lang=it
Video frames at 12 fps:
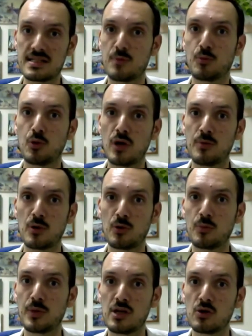seppure per
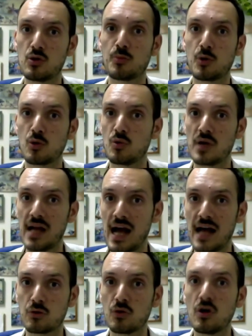un periodo
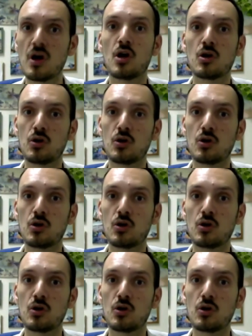prolungato,